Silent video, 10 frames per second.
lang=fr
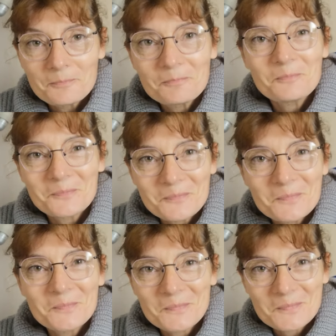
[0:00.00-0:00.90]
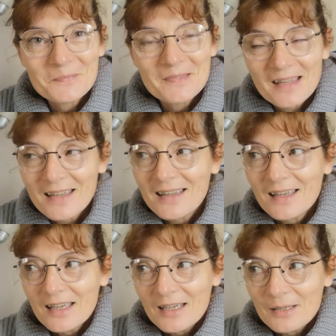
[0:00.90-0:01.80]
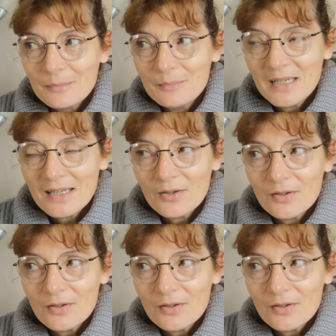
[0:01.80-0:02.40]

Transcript: Mm, mm, mm, Mais